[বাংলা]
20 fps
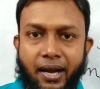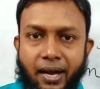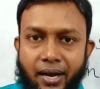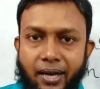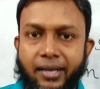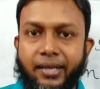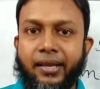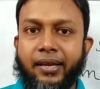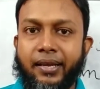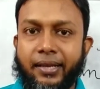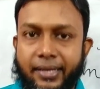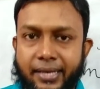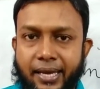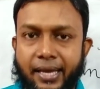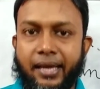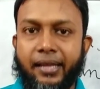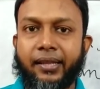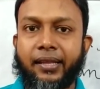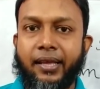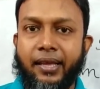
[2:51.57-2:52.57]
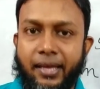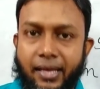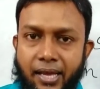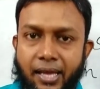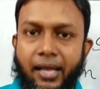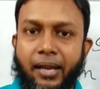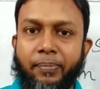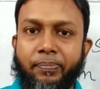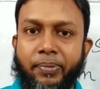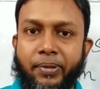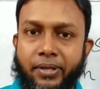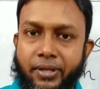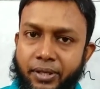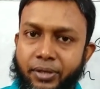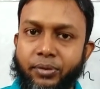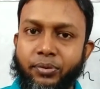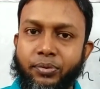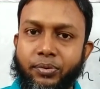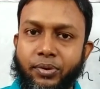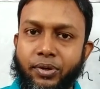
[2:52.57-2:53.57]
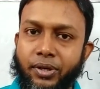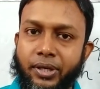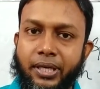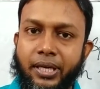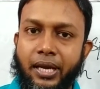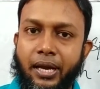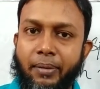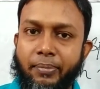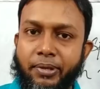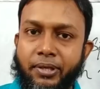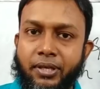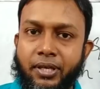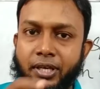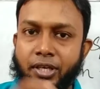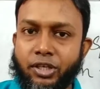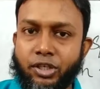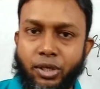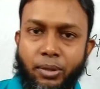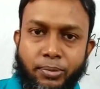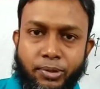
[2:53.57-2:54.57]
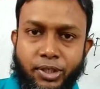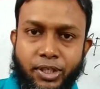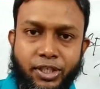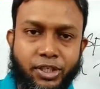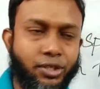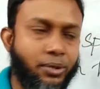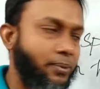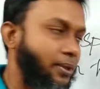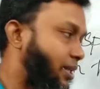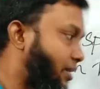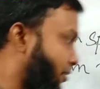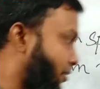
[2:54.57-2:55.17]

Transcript: আই ক্যান হেল্প ইউ ওকে আমি সমস্যাটি সমাধান